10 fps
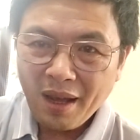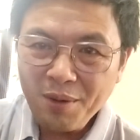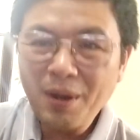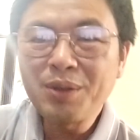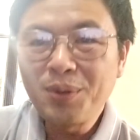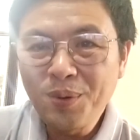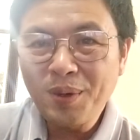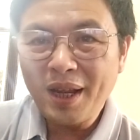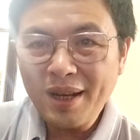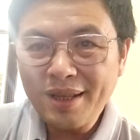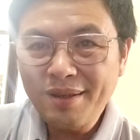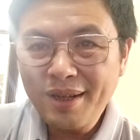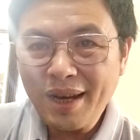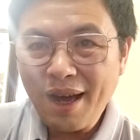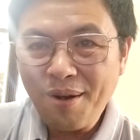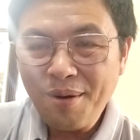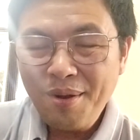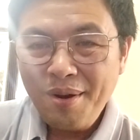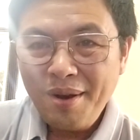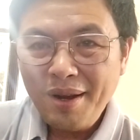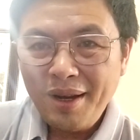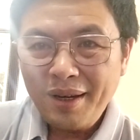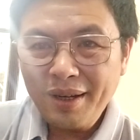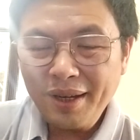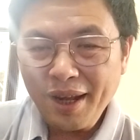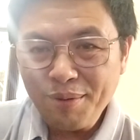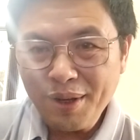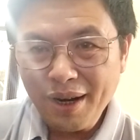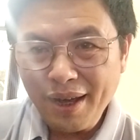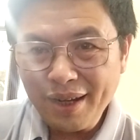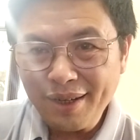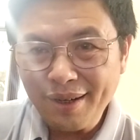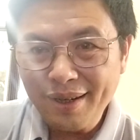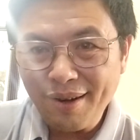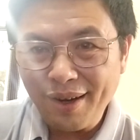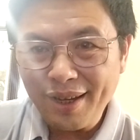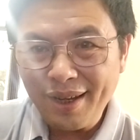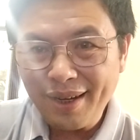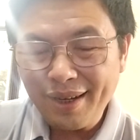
anh hoàng duy hùng này là như thế nào thế thì theo như lời anh sơn nói ấy,